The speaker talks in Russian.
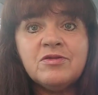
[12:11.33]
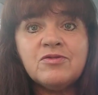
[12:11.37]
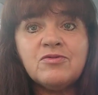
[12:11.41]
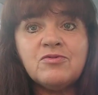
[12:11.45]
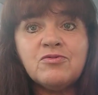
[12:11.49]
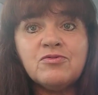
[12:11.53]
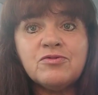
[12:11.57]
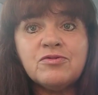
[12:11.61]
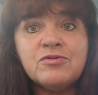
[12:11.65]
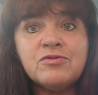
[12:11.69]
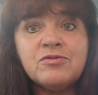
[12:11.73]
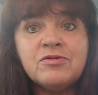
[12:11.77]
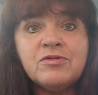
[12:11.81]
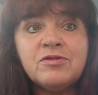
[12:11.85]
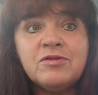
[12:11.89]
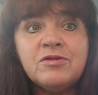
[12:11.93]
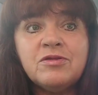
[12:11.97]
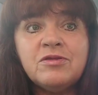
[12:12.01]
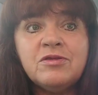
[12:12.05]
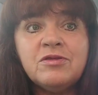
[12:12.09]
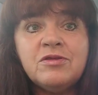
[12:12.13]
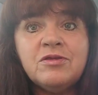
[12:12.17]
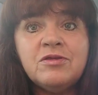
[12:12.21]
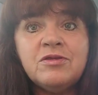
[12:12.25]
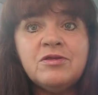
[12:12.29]
Тут
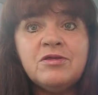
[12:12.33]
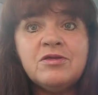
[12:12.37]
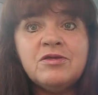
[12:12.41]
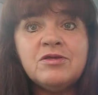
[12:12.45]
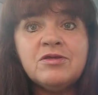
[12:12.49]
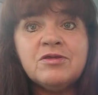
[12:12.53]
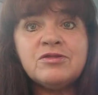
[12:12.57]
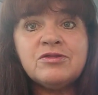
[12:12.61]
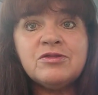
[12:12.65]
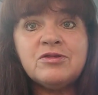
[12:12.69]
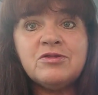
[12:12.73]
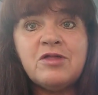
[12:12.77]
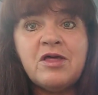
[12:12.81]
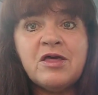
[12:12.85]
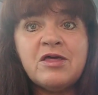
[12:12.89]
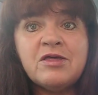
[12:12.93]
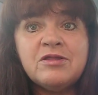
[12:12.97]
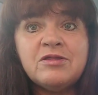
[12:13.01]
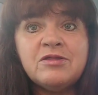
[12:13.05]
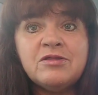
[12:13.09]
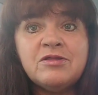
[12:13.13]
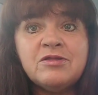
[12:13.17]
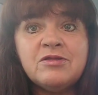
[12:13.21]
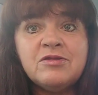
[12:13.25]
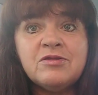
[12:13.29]

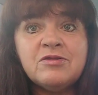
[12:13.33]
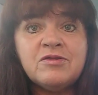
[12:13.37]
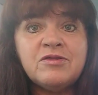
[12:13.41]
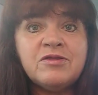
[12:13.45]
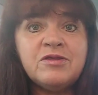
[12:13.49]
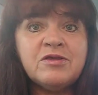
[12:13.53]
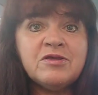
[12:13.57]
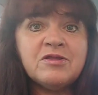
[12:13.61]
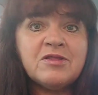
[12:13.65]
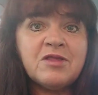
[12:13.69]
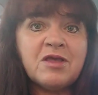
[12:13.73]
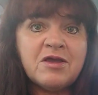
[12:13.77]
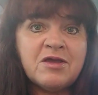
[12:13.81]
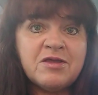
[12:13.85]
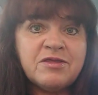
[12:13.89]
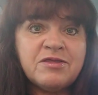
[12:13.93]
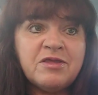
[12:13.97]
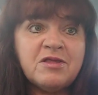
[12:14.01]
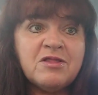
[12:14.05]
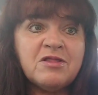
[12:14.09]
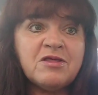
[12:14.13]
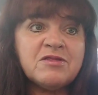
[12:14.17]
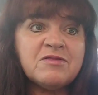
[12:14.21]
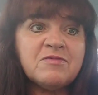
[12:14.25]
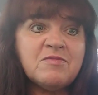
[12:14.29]
жила. Не
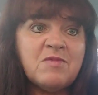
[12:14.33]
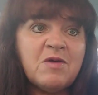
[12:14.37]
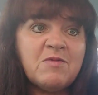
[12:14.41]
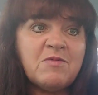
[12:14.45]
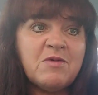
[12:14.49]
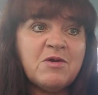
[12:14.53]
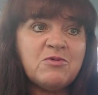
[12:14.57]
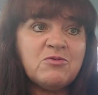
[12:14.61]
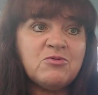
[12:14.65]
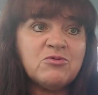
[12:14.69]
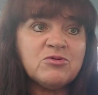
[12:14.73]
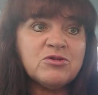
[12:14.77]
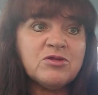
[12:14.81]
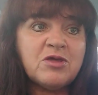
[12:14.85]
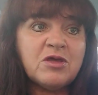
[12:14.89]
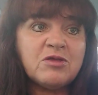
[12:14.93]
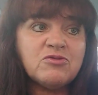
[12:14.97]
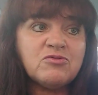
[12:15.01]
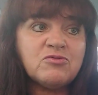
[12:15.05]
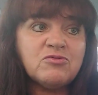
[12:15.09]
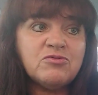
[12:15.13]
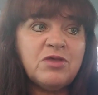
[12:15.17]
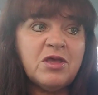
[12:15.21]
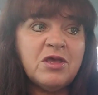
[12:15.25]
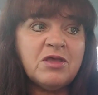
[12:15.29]
захотела с мамой
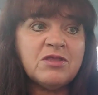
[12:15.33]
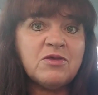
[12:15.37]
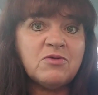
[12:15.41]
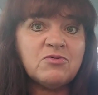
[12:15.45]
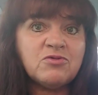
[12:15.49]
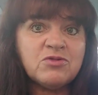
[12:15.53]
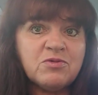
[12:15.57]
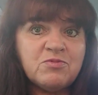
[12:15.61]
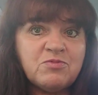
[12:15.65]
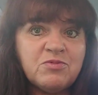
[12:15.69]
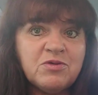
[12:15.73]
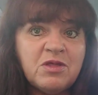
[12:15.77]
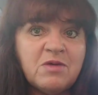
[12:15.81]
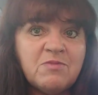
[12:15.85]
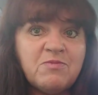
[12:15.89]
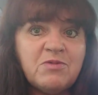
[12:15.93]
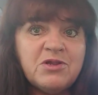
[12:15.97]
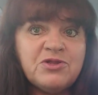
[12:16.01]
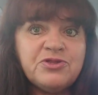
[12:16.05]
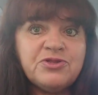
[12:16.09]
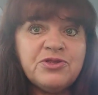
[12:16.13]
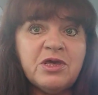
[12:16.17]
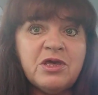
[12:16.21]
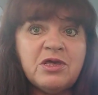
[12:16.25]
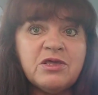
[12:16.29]
уезжать туда, она уже была
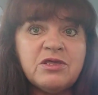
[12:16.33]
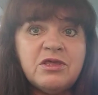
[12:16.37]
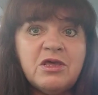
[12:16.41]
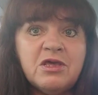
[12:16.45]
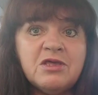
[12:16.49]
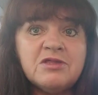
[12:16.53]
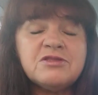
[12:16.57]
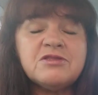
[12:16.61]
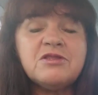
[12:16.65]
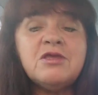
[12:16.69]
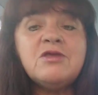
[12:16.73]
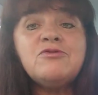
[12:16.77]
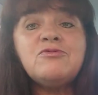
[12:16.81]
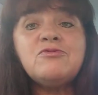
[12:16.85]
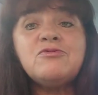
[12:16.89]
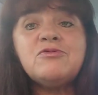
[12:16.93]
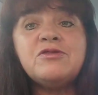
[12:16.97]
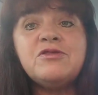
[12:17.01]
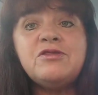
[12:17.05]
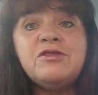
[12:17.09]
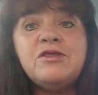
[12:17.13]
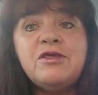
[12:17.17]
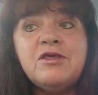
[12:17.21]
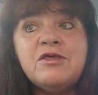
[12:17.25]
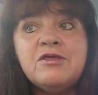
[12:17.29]
большая, я останусь
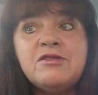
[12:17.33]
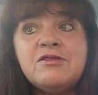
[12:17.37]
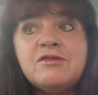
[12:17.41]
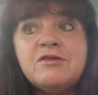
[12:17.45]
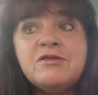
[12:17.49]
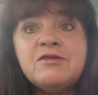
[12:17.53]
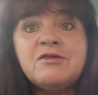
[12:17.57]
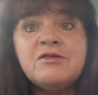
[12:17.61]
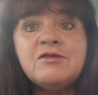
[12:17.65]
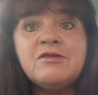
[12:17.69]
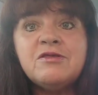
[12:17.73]
здесь.